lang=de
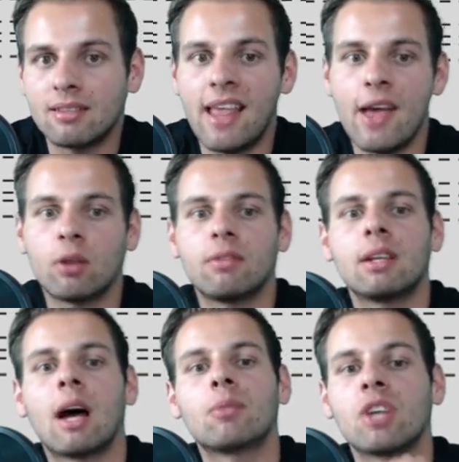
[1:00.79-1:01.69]
Layout
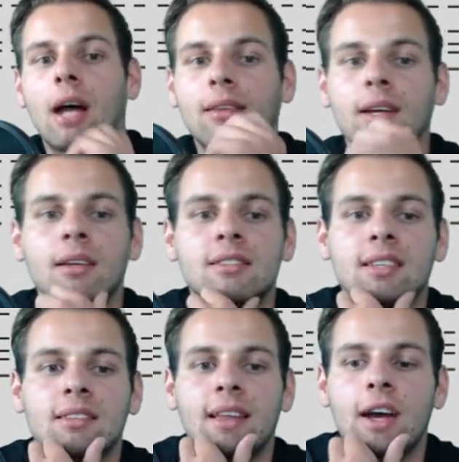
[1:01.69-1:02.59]
wieder am Chart drin und das ist
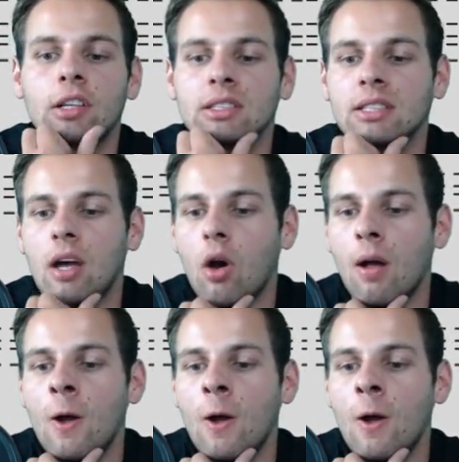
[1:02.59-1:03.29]
das Layout, das ich auch